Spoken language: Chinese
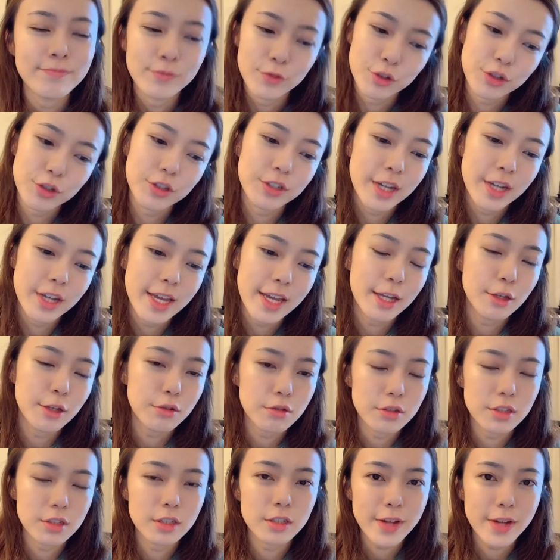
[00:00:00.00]
就是可以跟
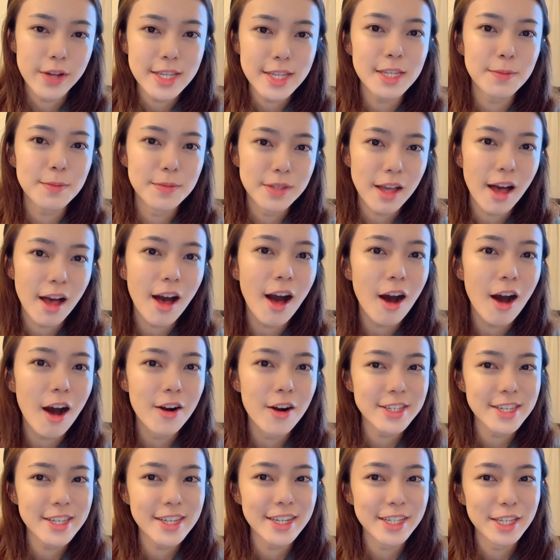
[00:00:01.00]
学生的关系比较好，
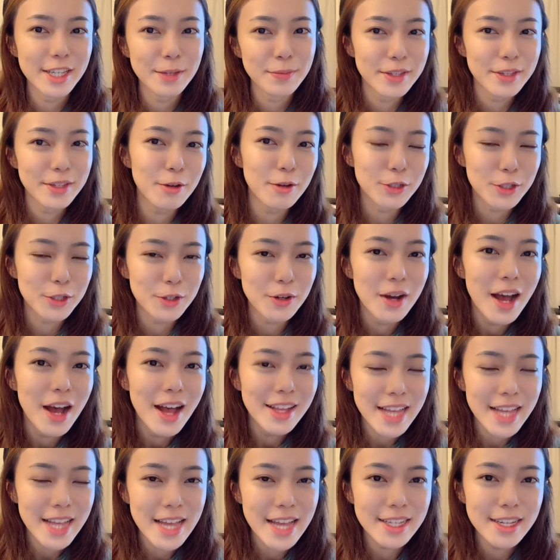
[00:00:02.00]
而且你们有时候
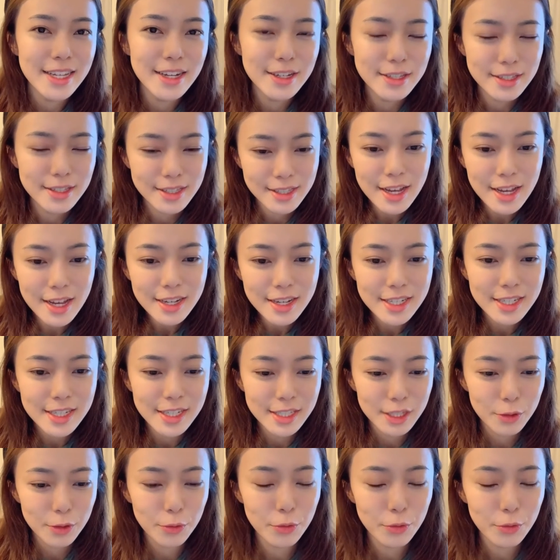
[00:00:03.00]
谈的上课，